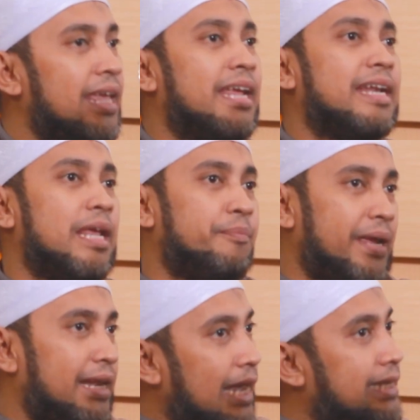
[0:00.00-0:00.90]
iya. dan
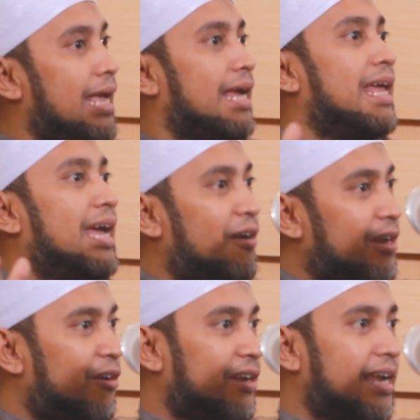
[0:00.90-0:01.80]
pengen ngajak lah
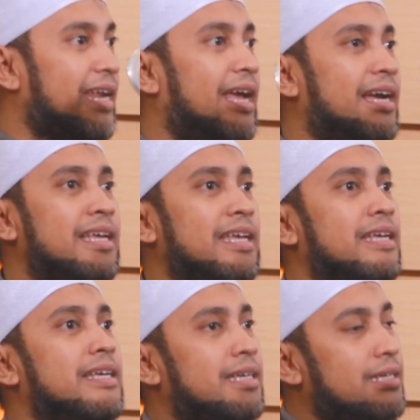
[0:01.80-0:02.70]
orang-orang yang
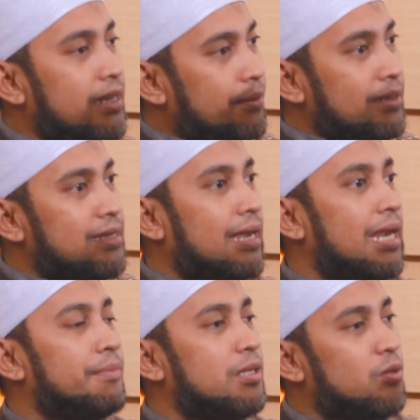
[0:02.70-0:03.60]
uh. di masa
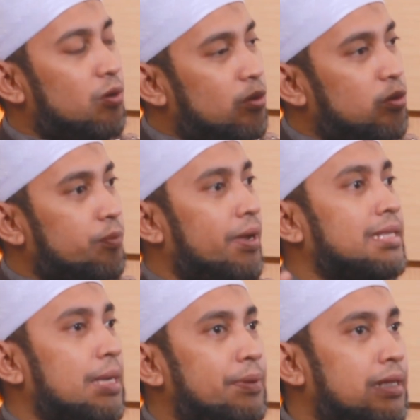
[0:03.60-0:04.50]
kelam itu untuk
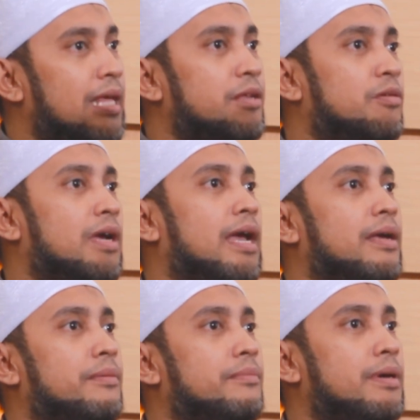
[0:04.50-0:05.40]
baik tapi tidak
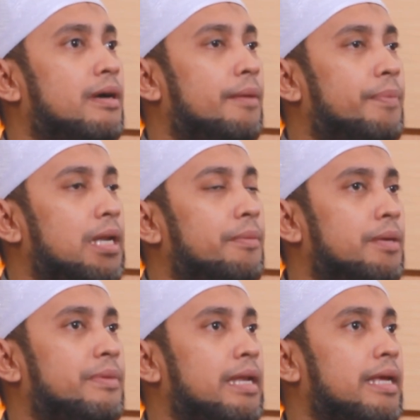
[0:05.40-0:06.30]
juga apa
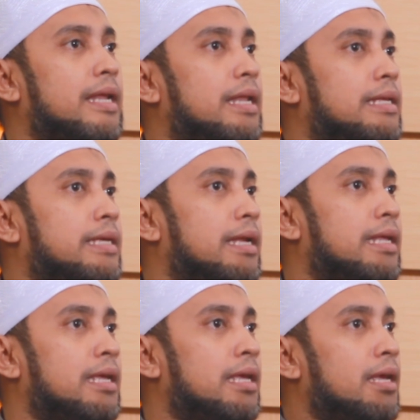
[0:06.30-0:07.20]
namanya menjadikan diri saya
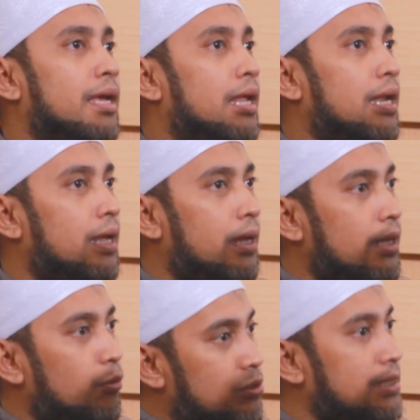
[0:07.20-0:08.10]
ini
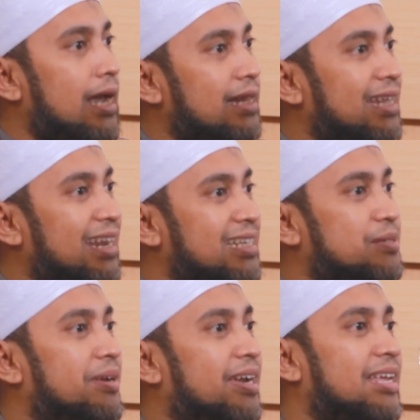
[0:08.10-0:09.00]
uh, ustadz dan
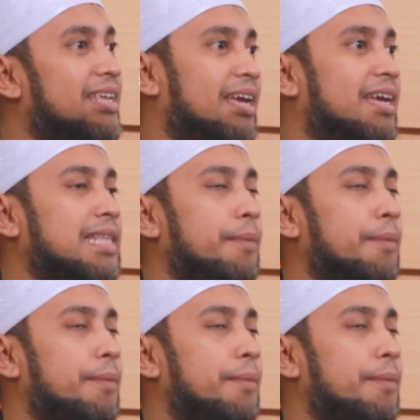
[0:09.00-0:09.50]
lain iya, sebagainya. Betul banget.